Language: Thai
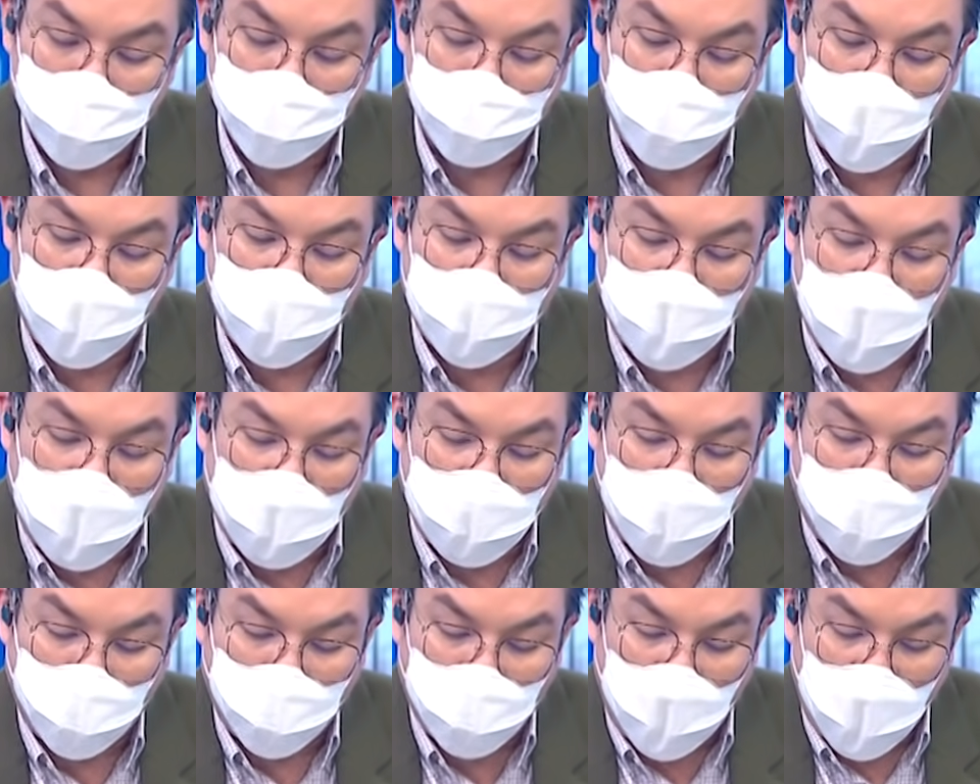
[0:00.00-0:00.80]
เป็นค่า
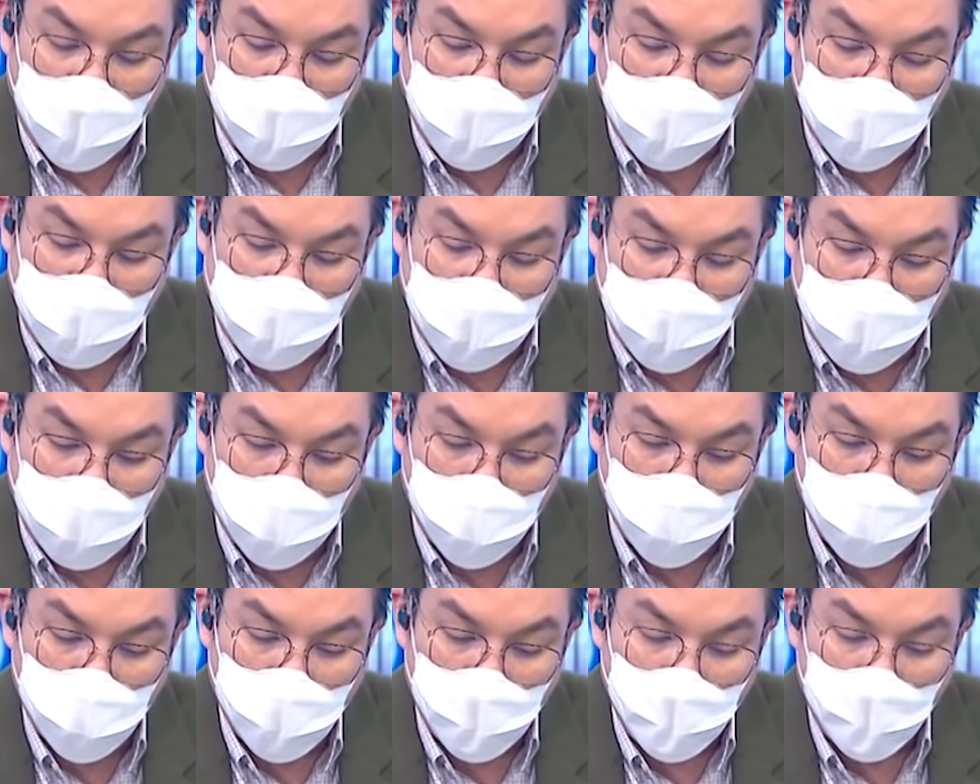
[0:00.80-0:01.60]
น้ำมันนะฮะ
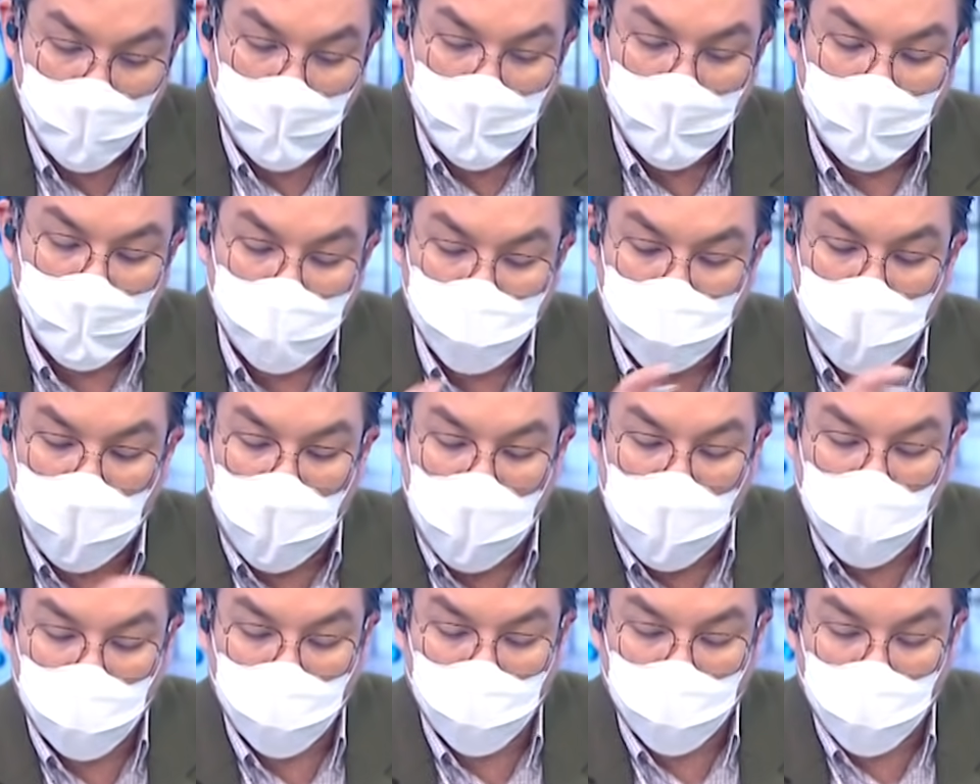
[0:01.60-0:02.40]

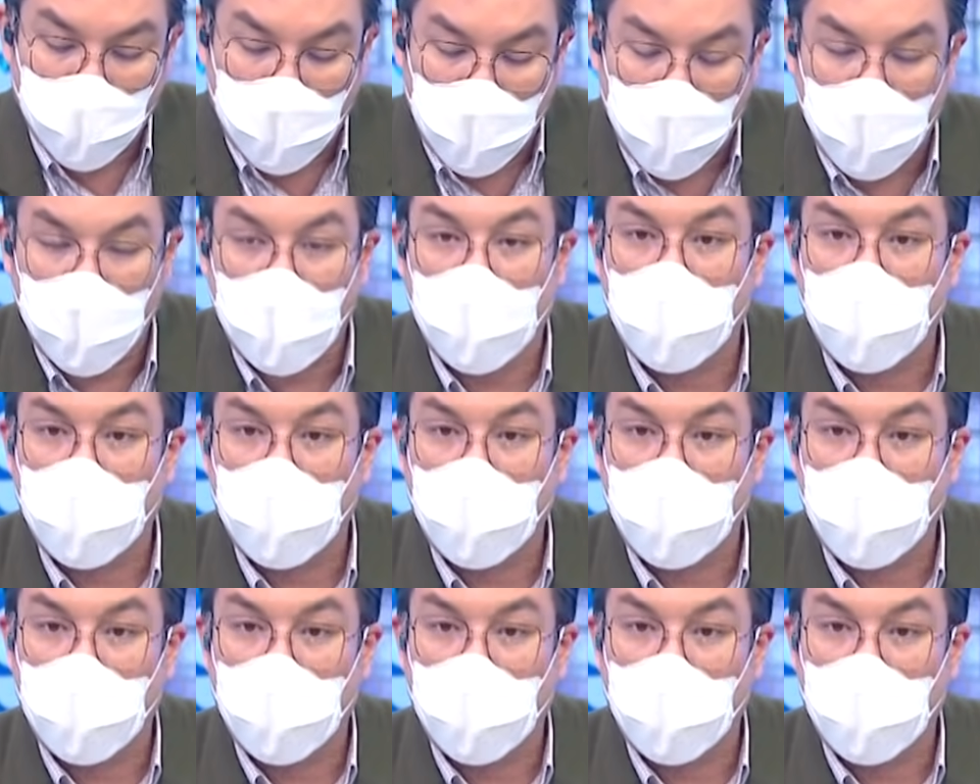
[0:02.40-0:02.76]
มากกว่า